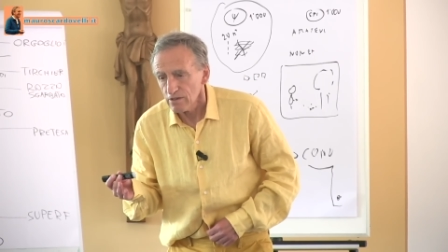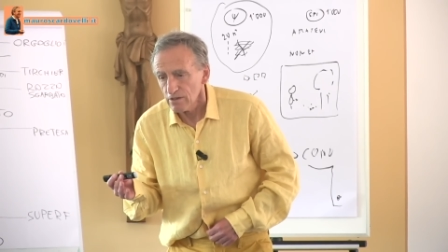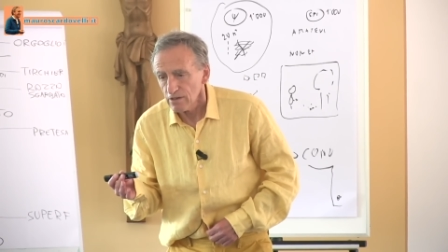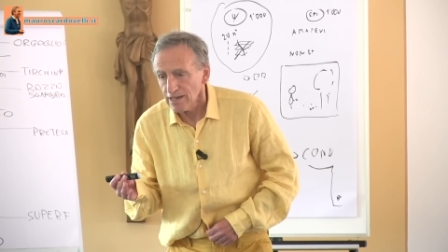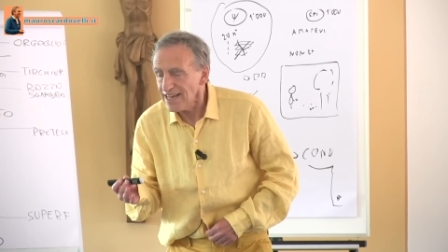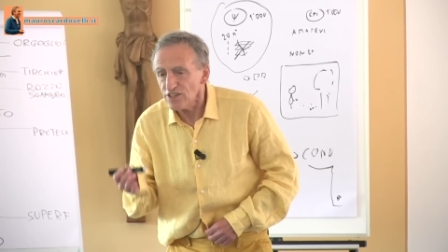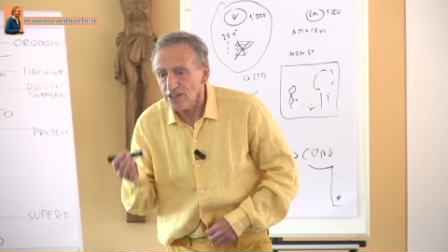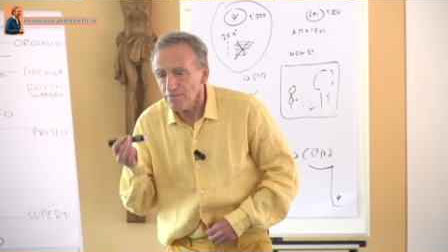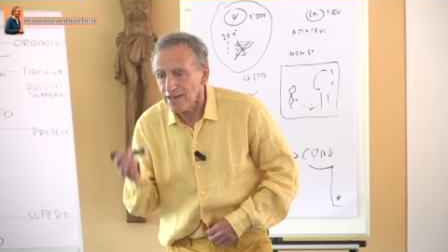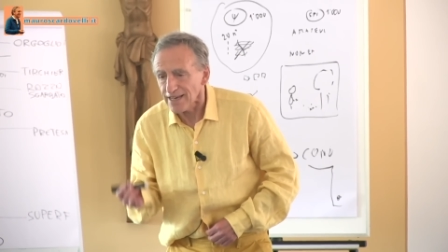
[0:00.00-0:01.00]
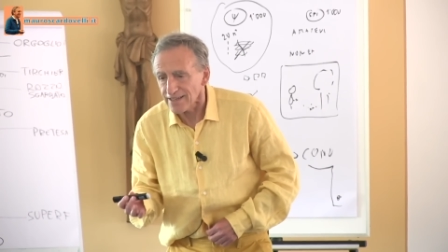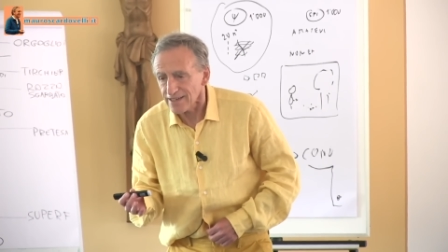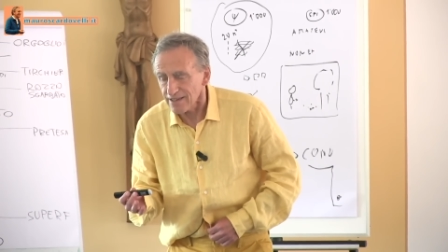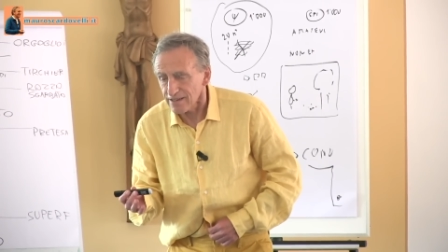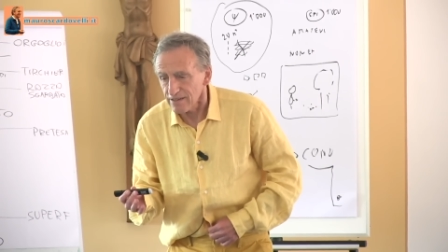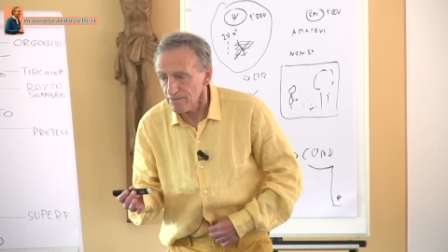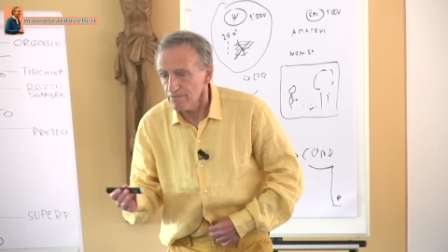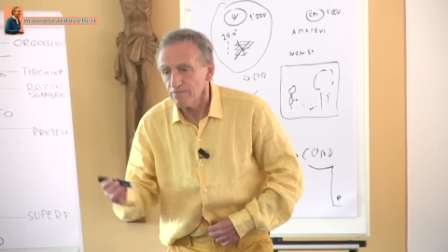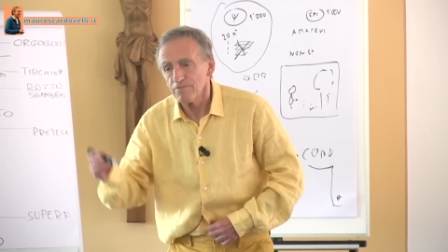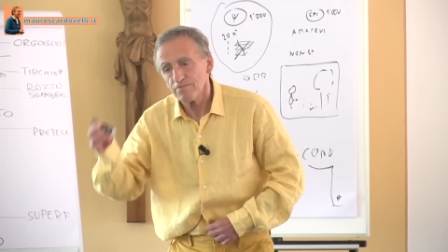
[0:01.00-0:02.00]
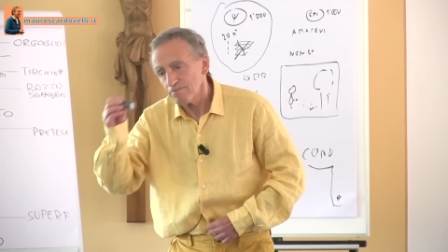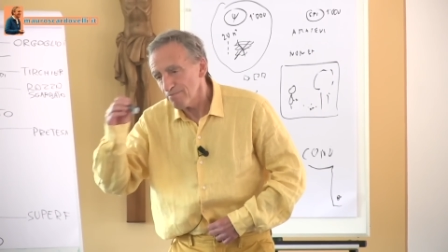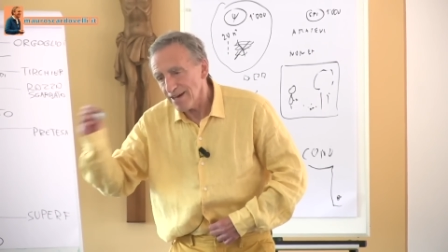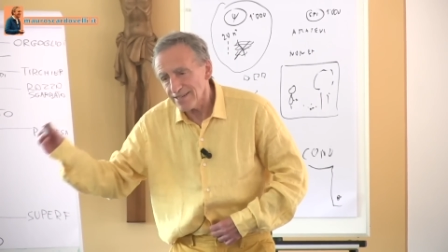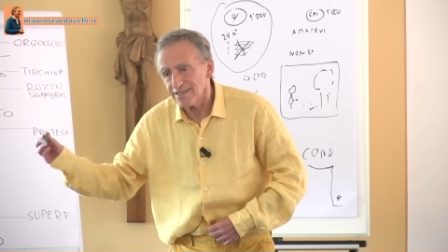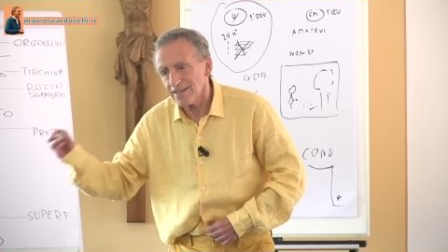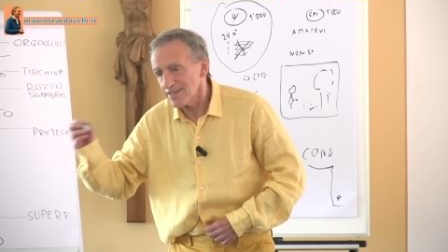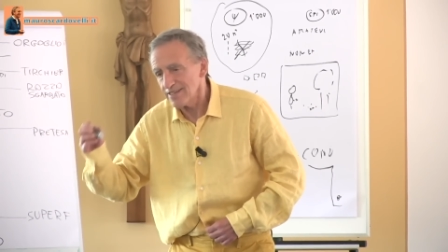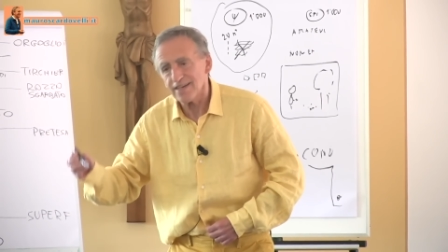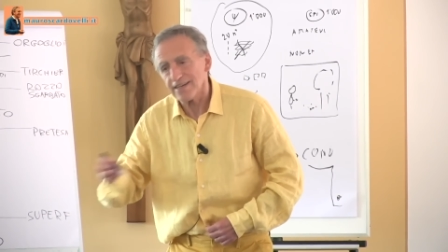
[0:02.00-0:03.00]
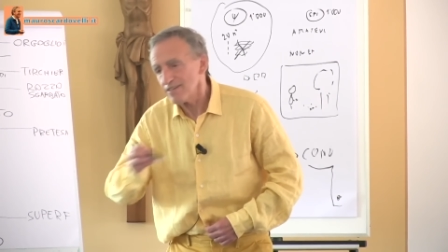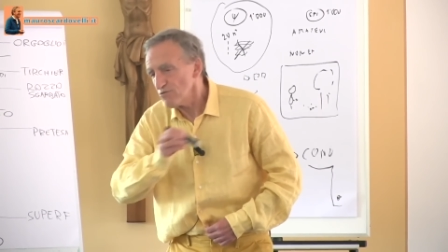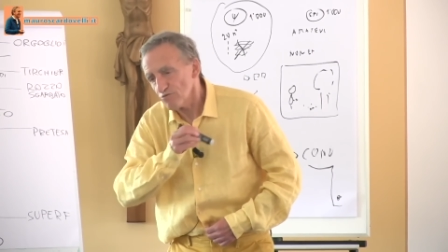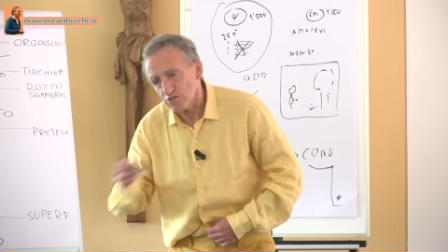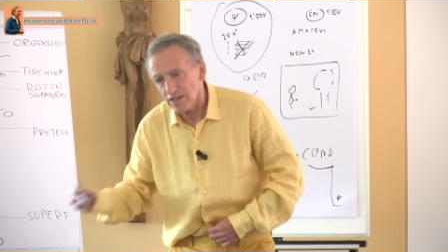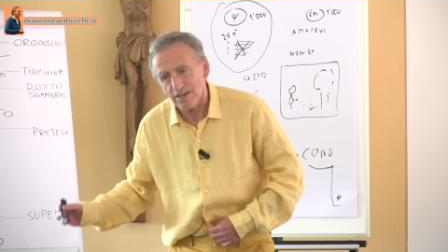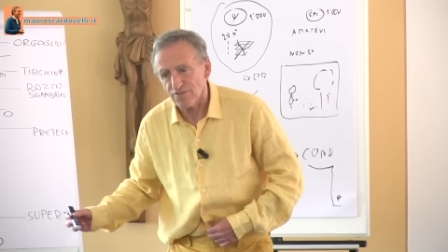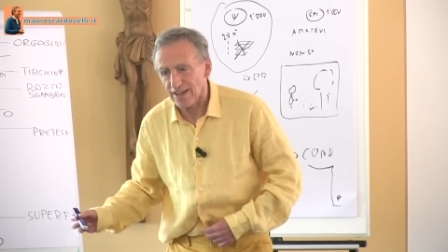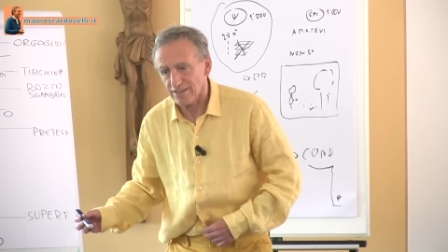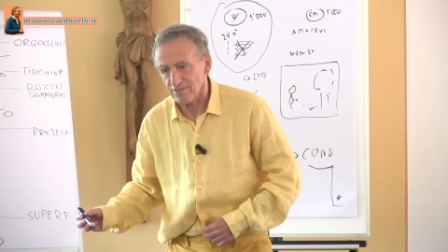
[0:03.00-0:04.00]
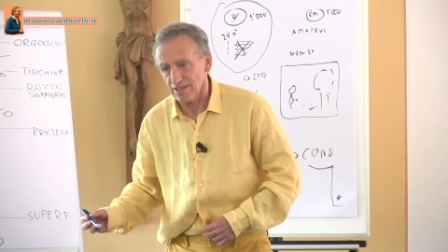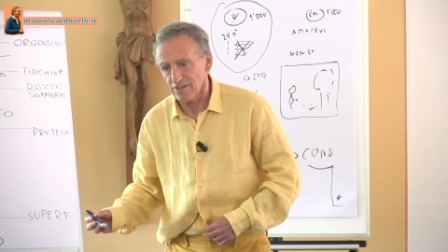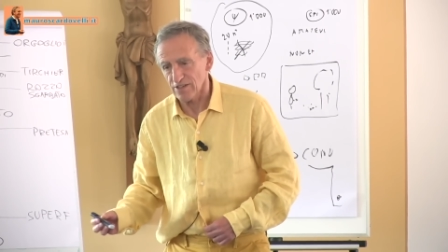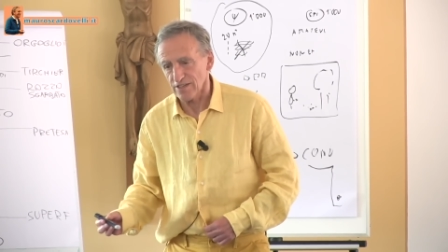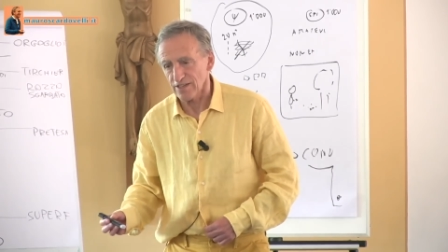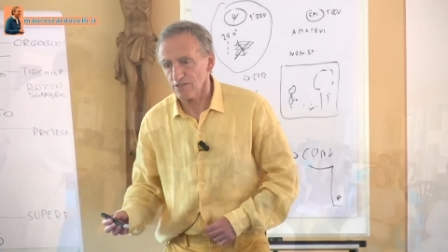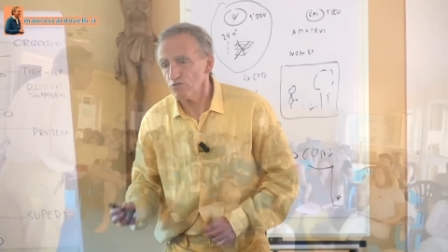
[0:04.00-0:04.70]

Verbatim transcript: Lascia perdere. Parti dall'idea che non sei affatto intelligente, sei un